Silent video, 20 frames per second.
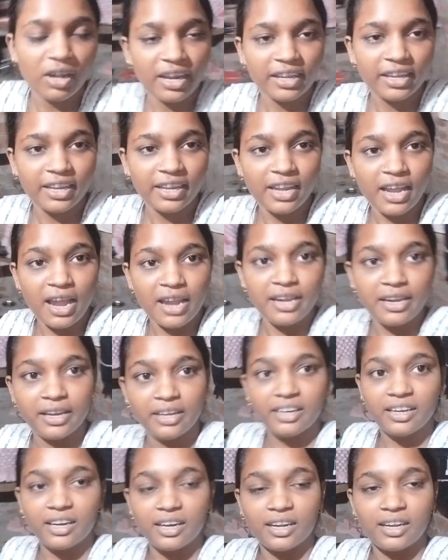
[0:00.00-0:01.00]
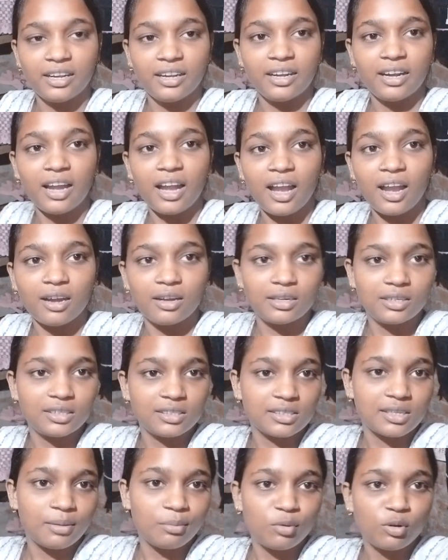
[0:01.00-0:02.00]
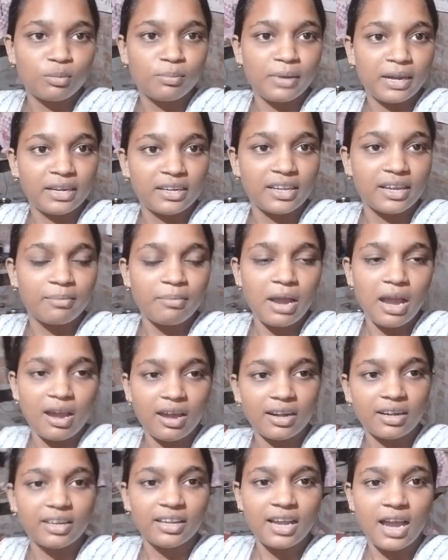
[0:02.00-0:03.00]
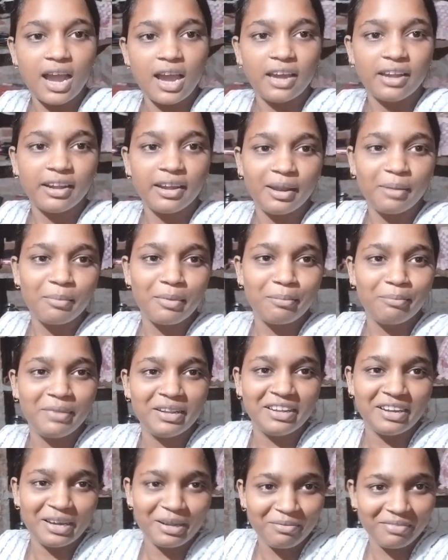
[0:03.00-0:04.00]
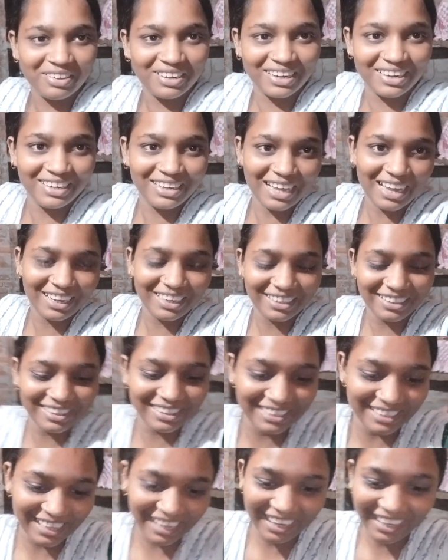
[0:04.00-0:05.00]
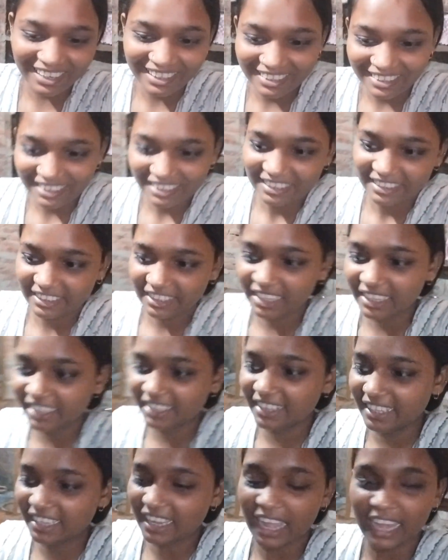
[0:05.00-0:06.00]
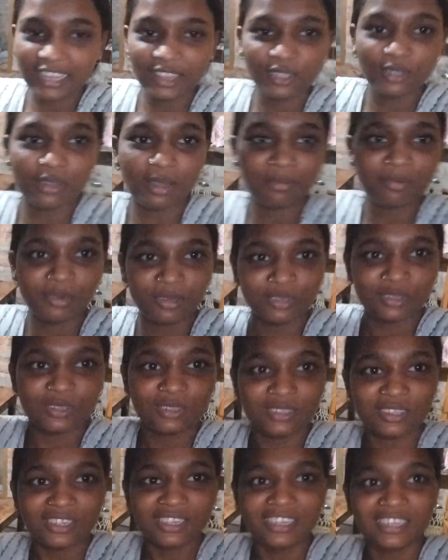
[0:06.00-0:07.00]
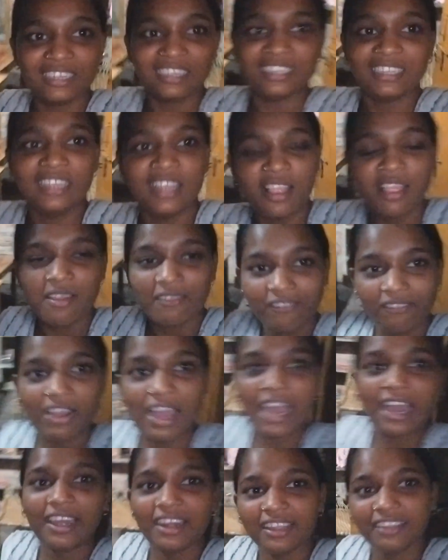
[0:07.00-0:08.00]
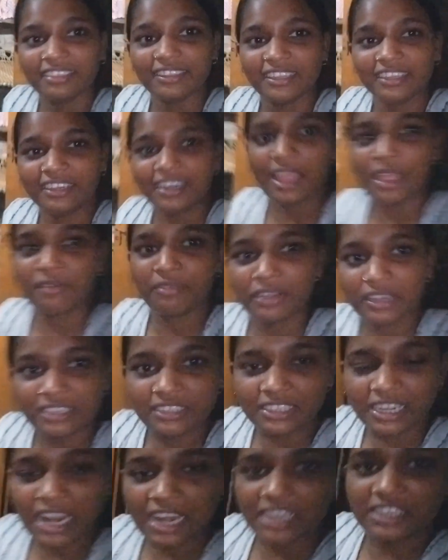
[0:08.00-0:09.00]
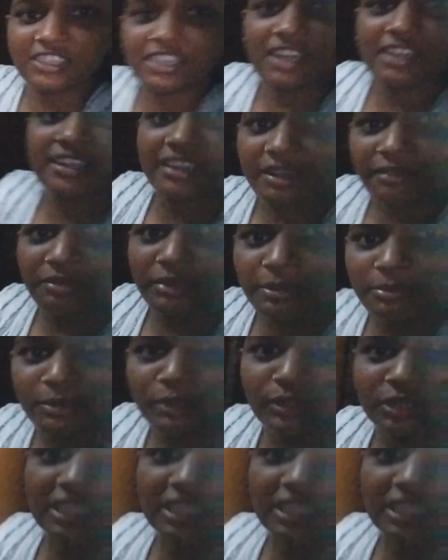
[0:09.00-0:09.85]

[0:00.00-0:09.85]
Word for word: तन्नू लेके आई है अंडा और सब लोग बैठ के बाहर खा रहे हैं मम्मी घर में नहीं आने दी है चलिए दिखाती हूँ आप लोगों को बाहर अंधेरा है फ्रेंड्स लाइट जल रही है